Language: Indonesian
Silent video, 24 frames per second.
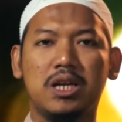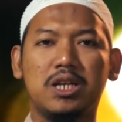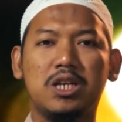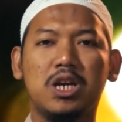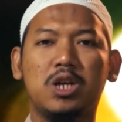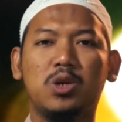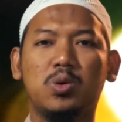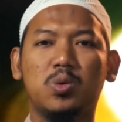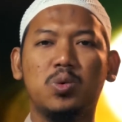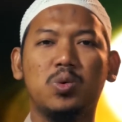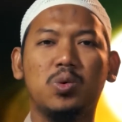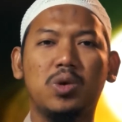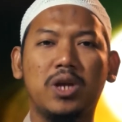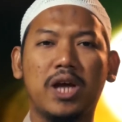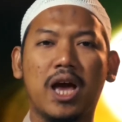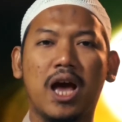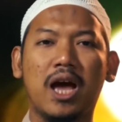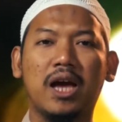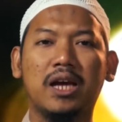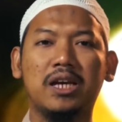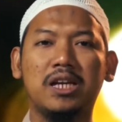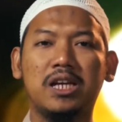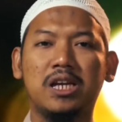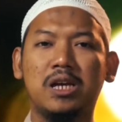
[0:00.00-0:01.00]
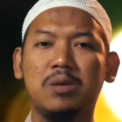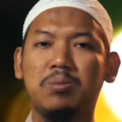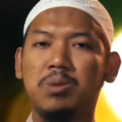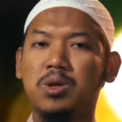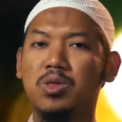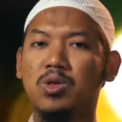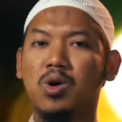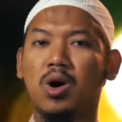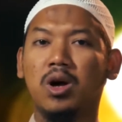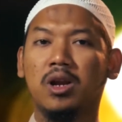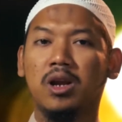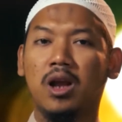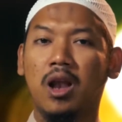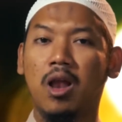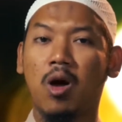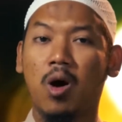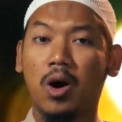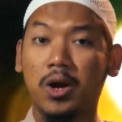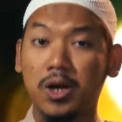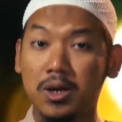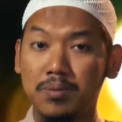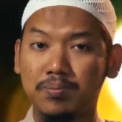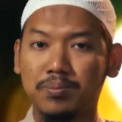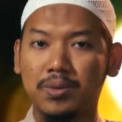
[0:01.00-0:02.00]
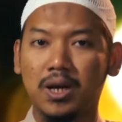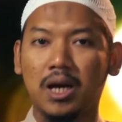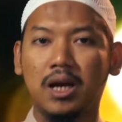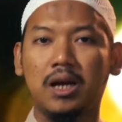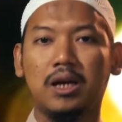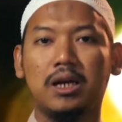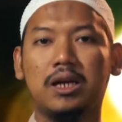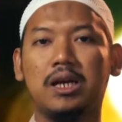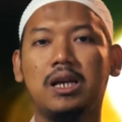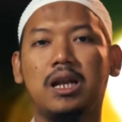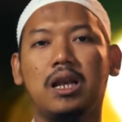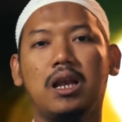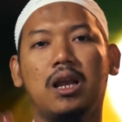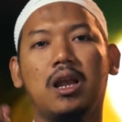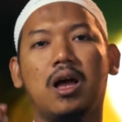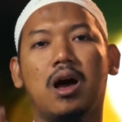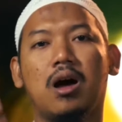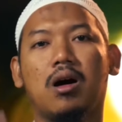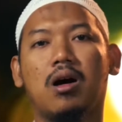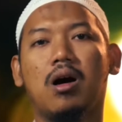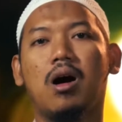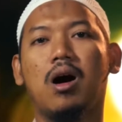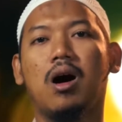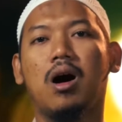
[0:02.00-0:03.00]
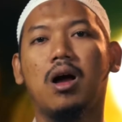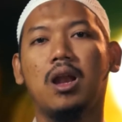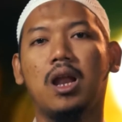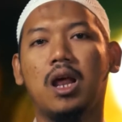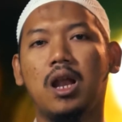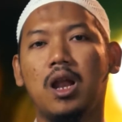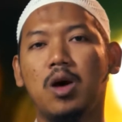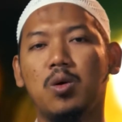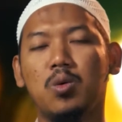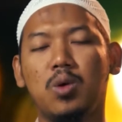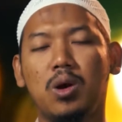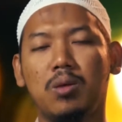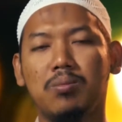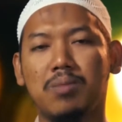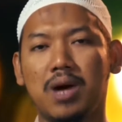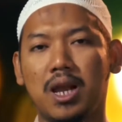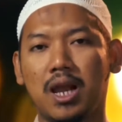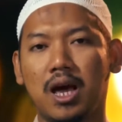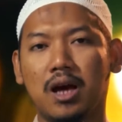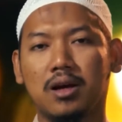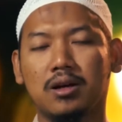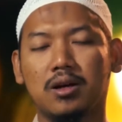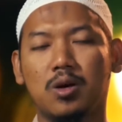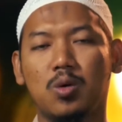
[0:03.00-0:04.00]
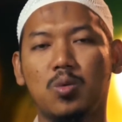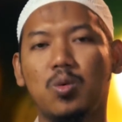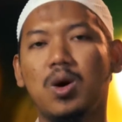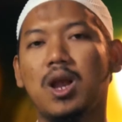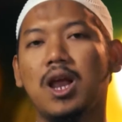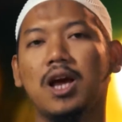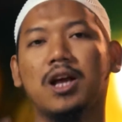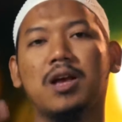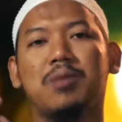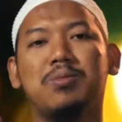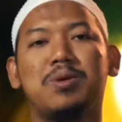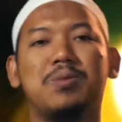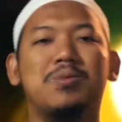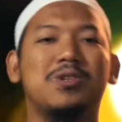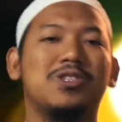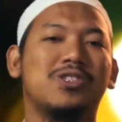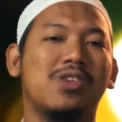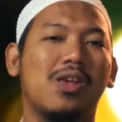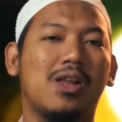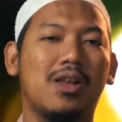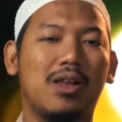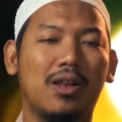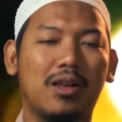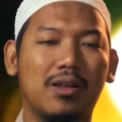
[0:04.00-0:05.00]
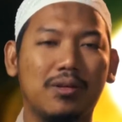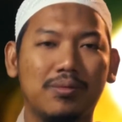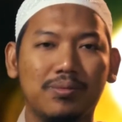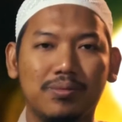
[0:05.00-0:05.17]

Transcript: yad'u li ahihi bi dhuhril haib illa qala lahul malak walaka misal